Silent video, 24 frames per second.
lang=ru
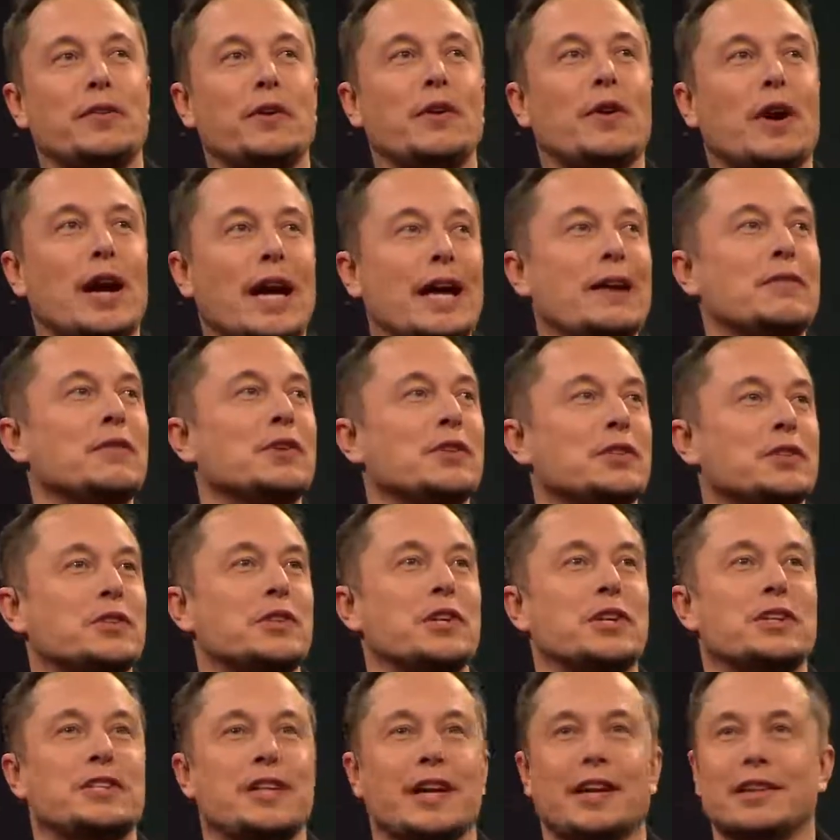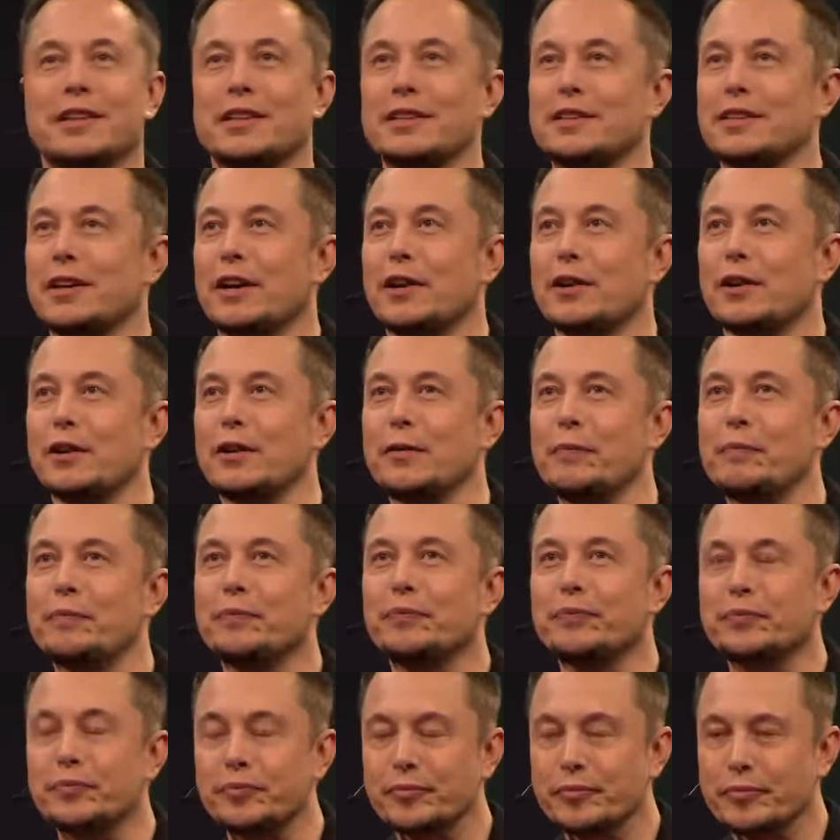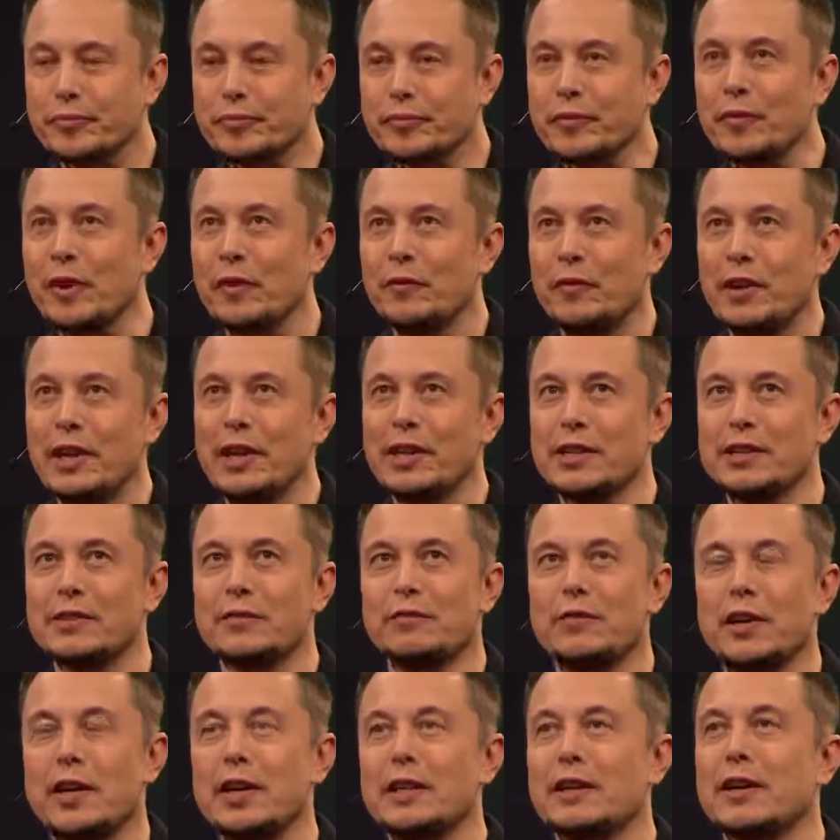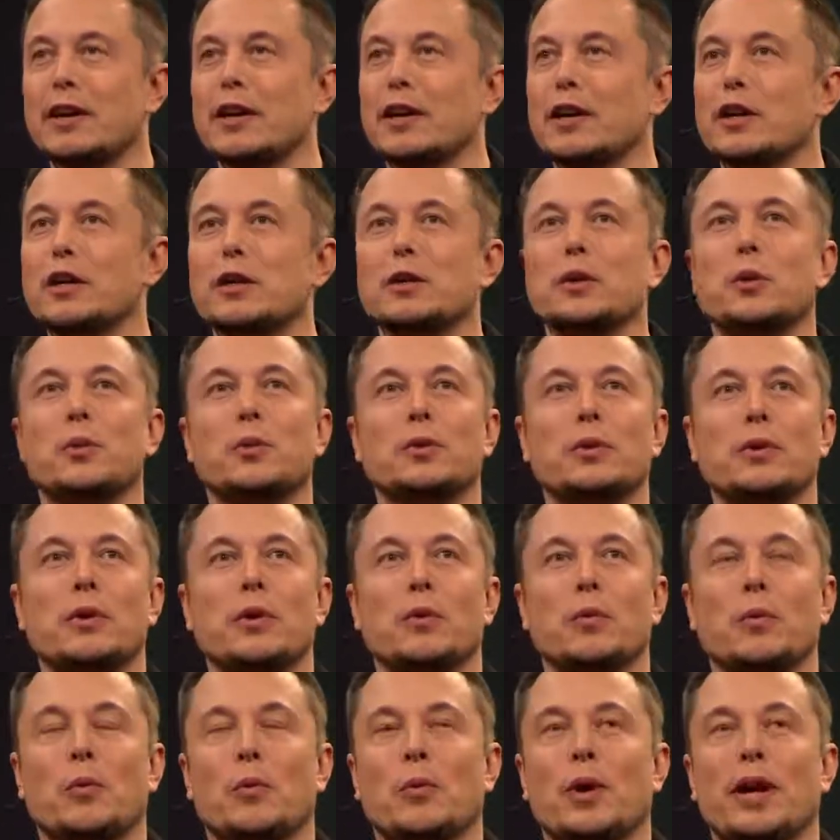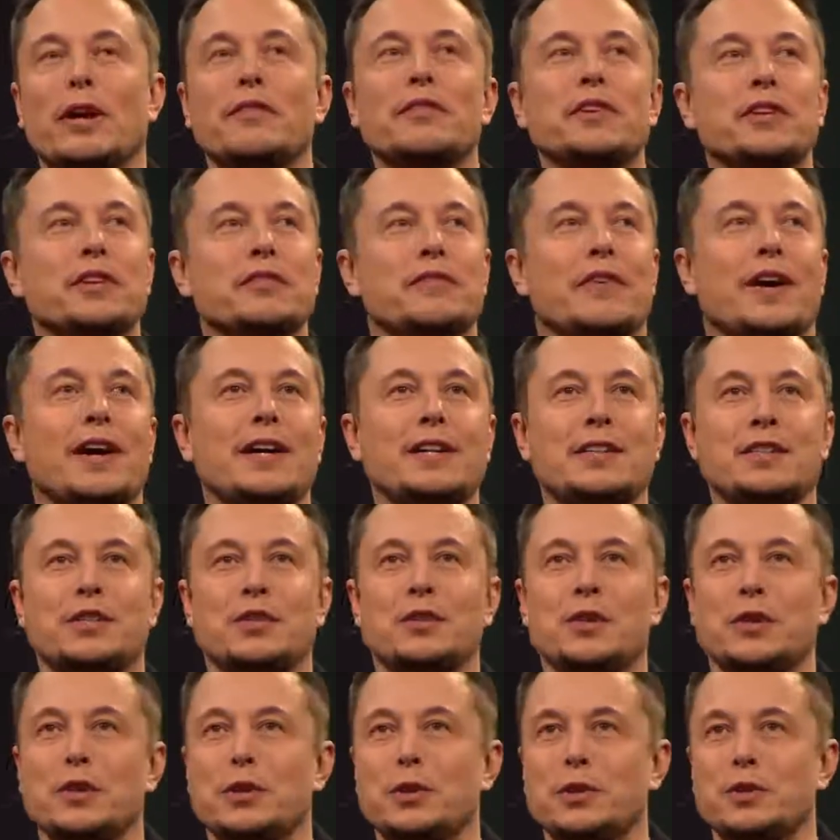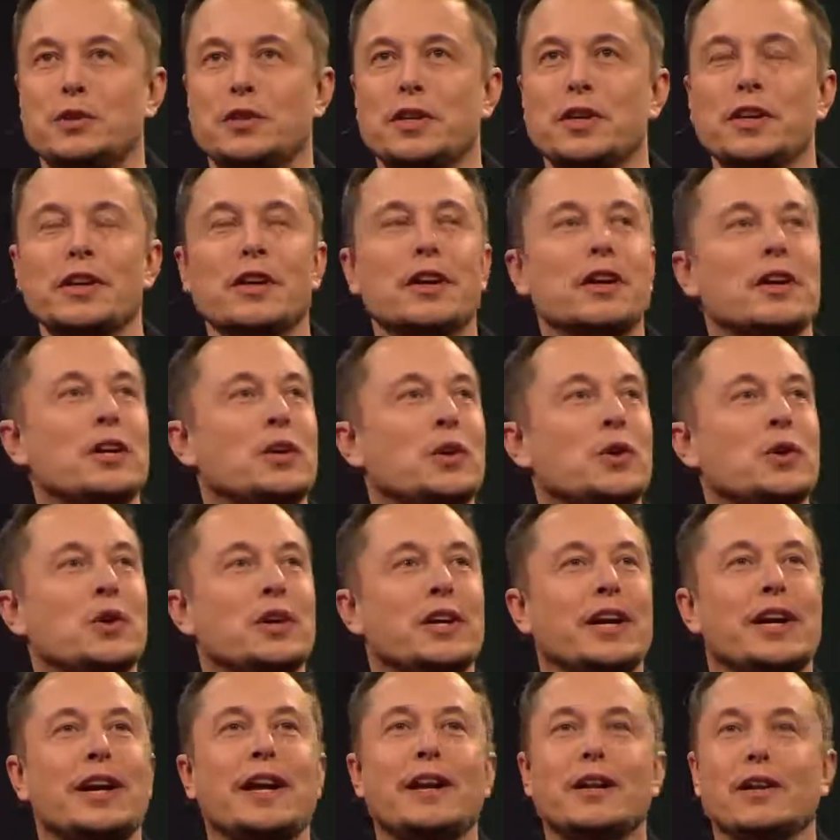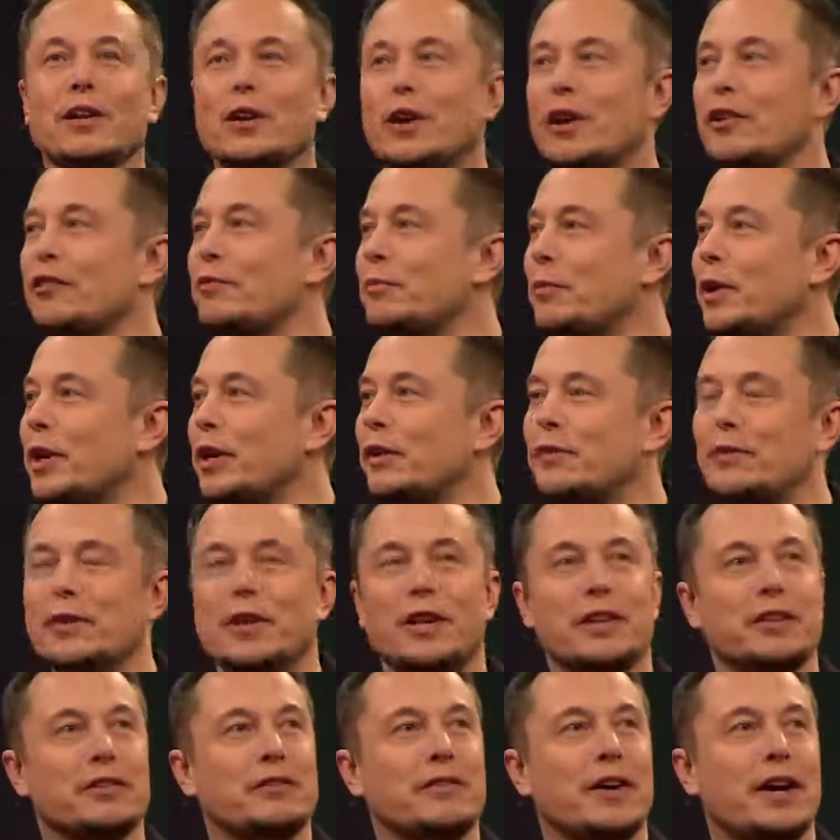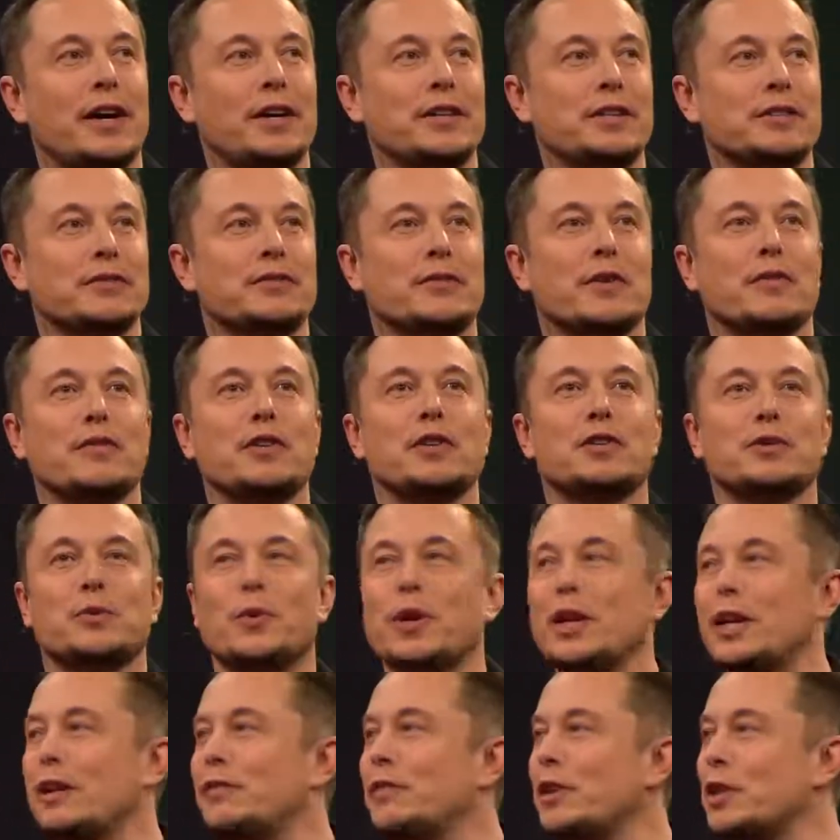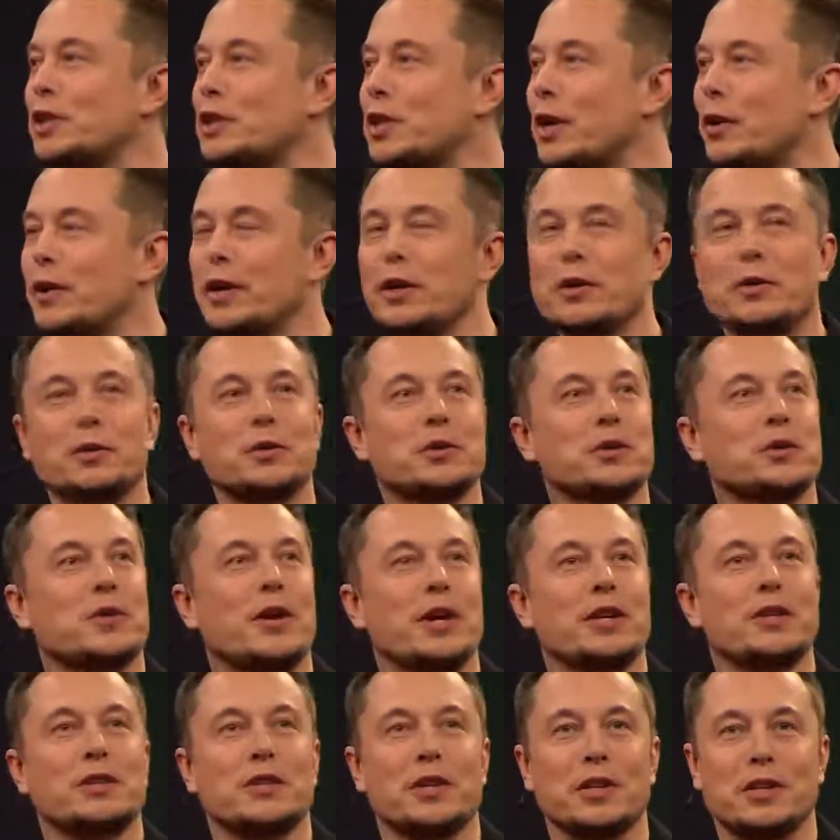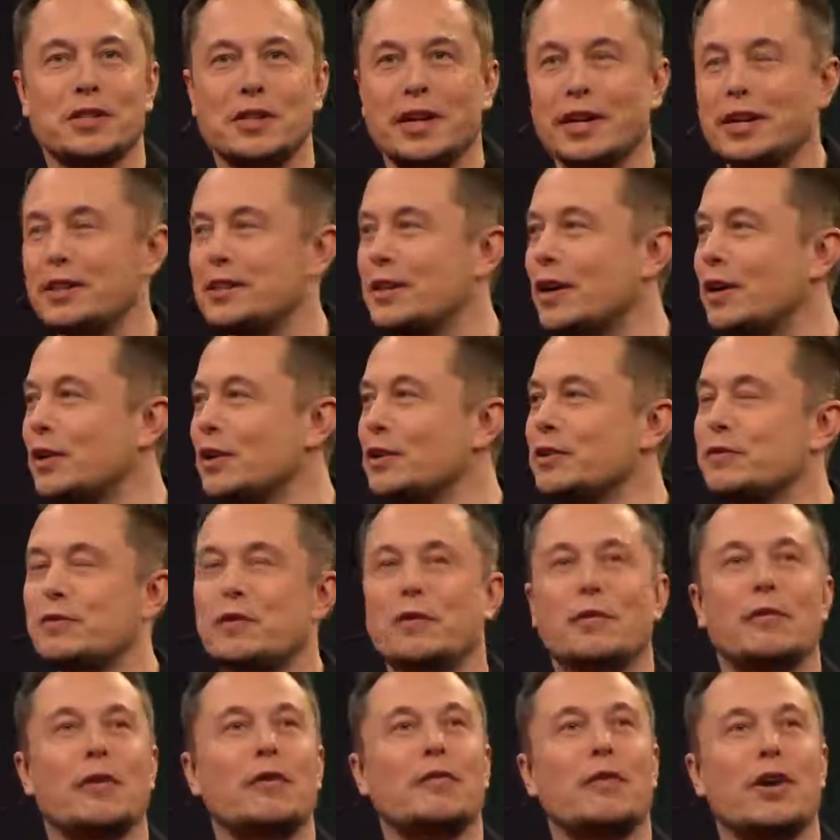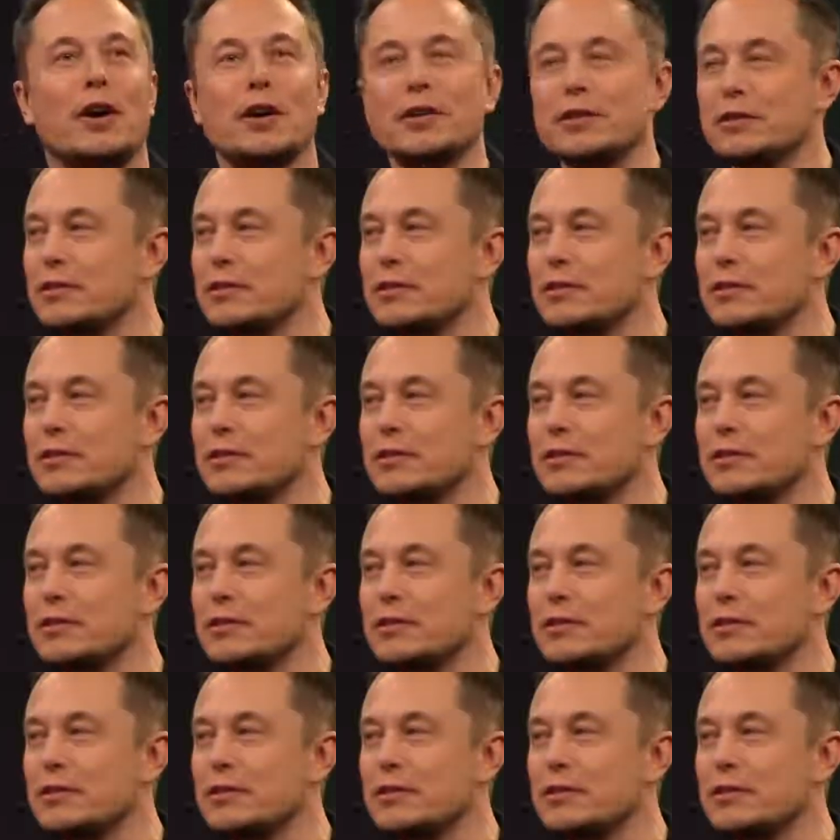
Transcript: Скорее даже наоборот, если вы сможете обнаружить под своим домом туннель при помощи каких-либо устройств, то вы можете разбогатеть, продав их, например, Израилю для обнаружения